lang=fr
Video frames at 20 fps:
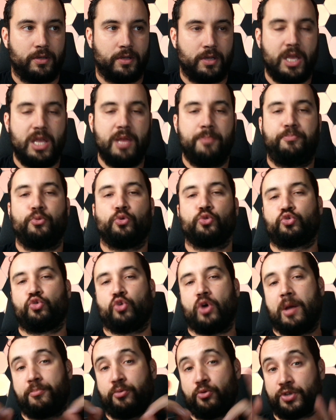Et pour se
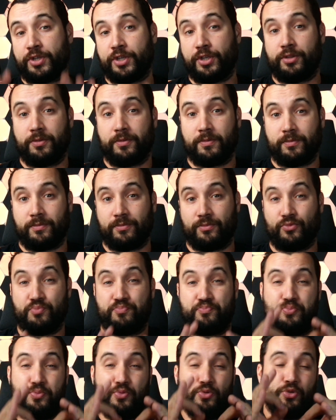rapprocher de
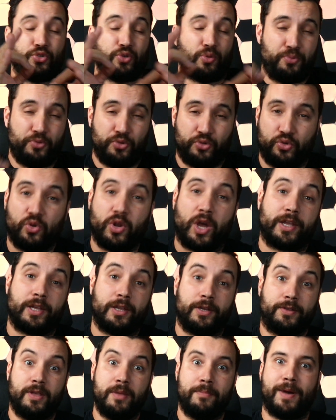plus en plus de la
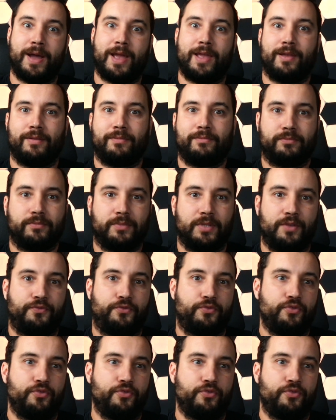réalité, bah, il faut